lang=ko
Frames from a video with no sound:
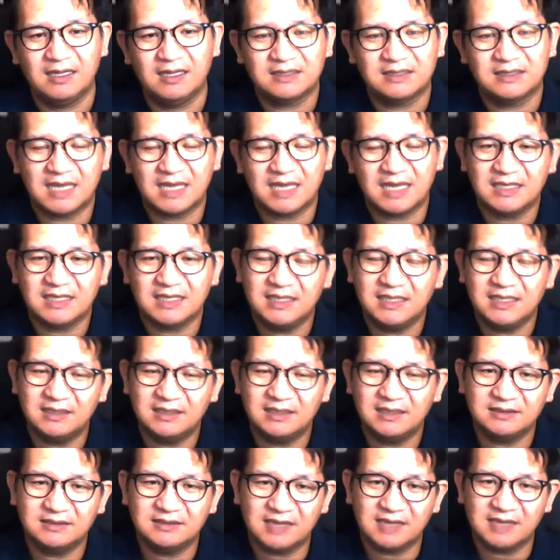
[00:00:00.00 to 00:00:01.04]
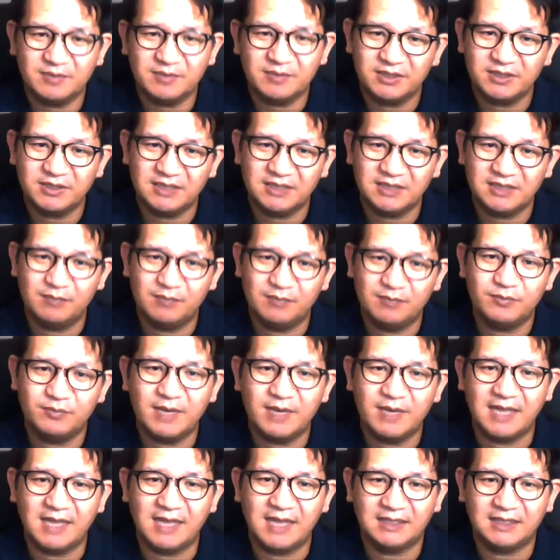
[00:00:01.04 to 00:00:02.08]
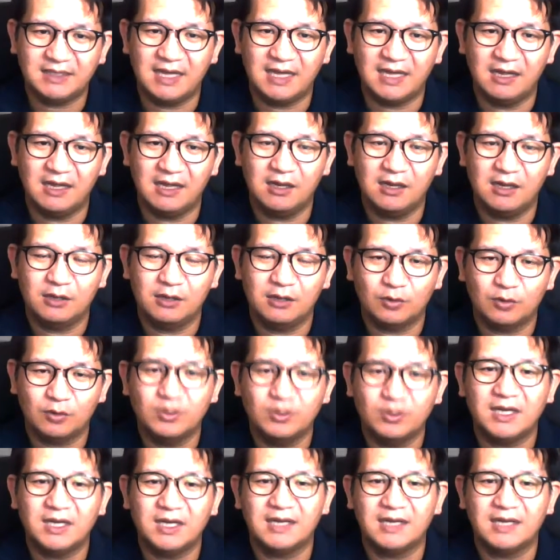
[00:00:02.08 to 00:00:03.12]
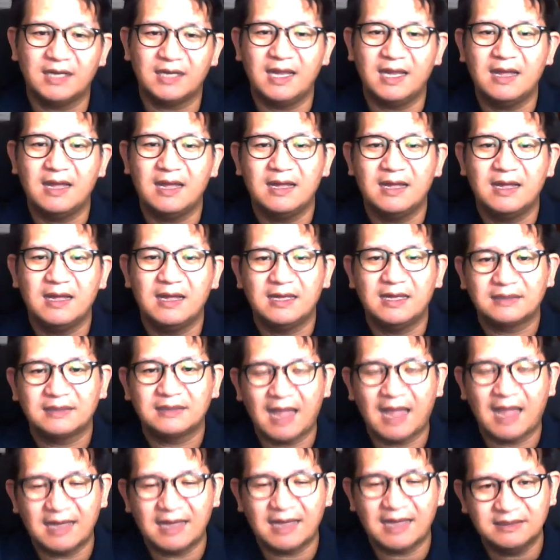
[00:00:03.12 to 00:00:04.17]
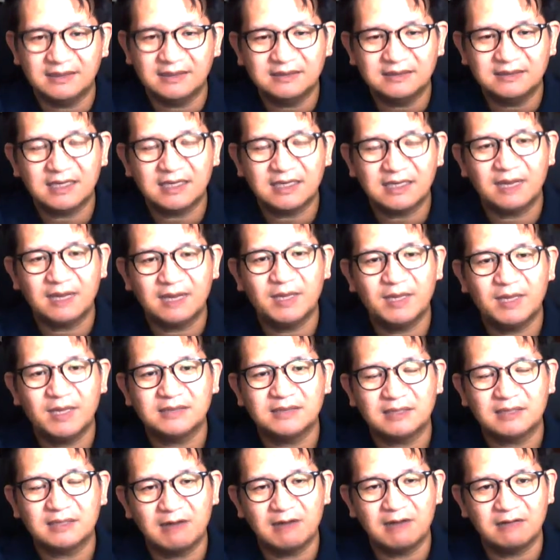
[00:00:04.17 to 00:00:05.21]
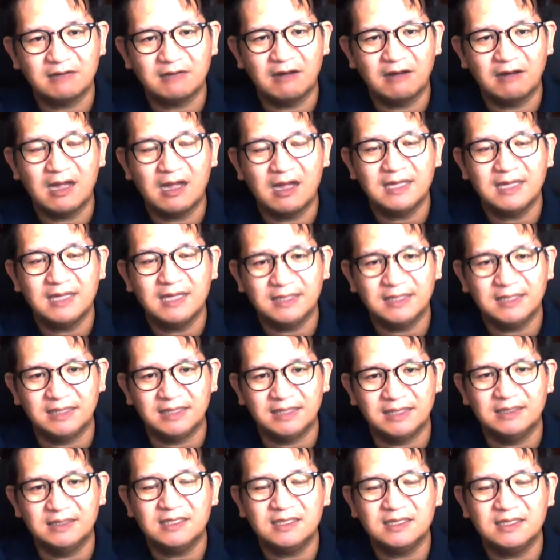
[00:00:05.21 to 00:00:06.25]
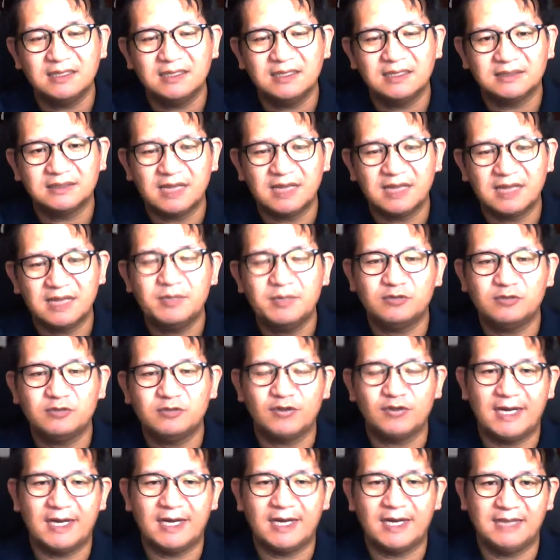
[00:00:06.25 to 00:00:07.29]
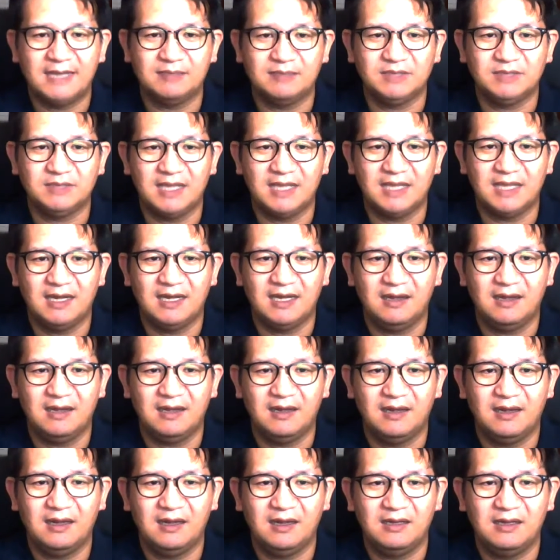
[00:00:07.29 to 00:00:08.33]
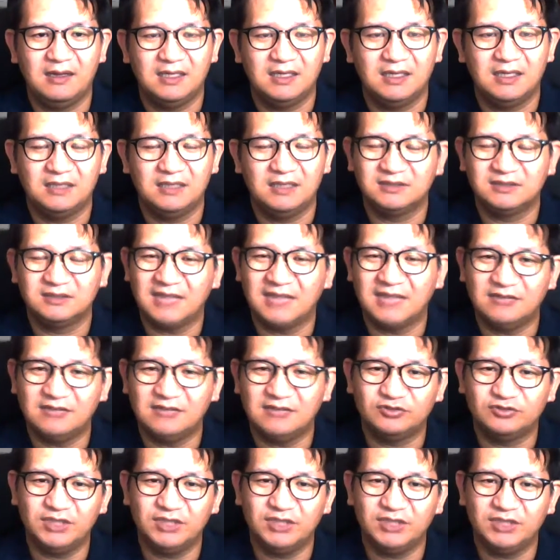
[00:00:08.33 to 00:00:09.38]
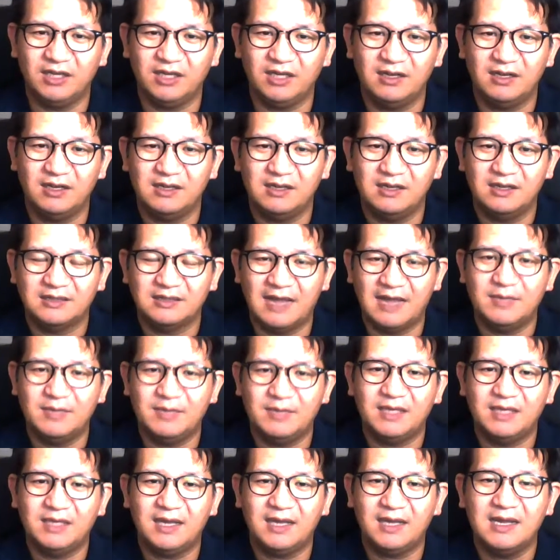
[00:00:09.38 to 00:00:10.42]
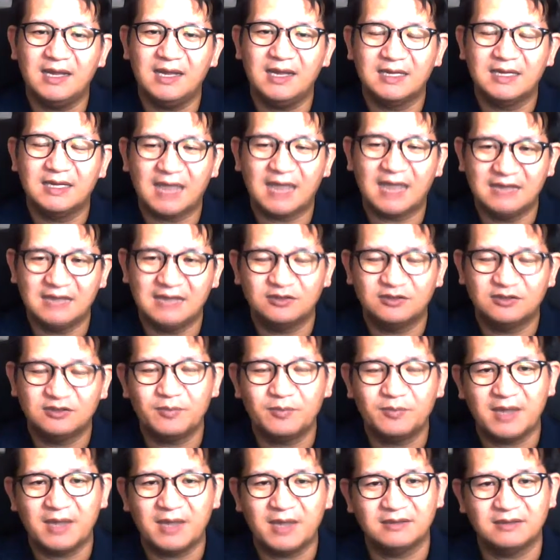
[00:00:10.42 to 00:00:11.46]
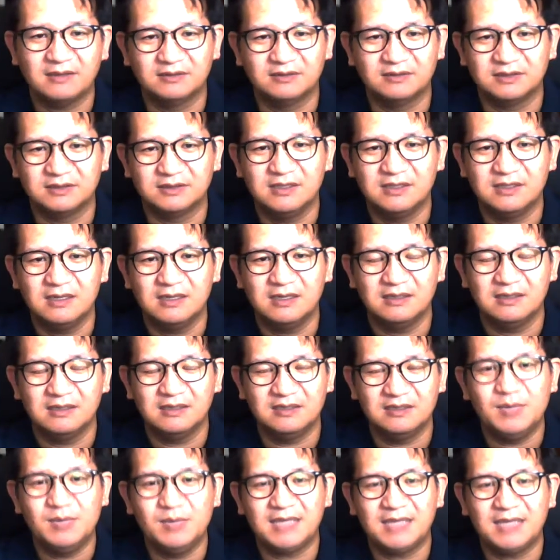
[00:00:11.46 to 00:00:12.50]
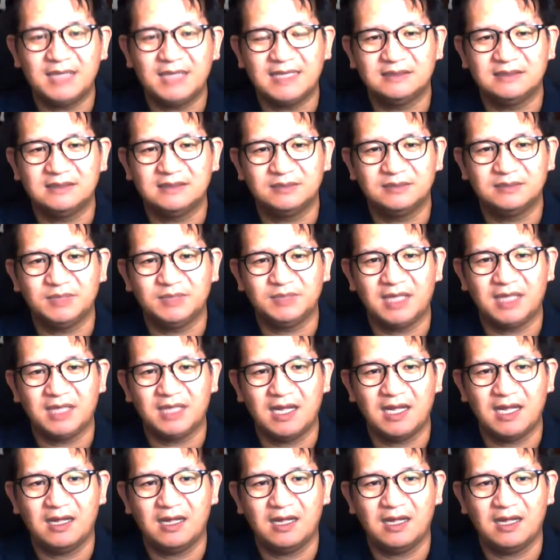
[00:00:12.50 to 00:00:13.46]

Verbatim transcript: 자기 일을 살피는 일뿐만 아니라 동일하게 다른 사람의 상황과 일을 살필 줄 알아야 됩니다. 이것은 단순히 남의 일에 간섭하는 것을 의미하지 않습니다.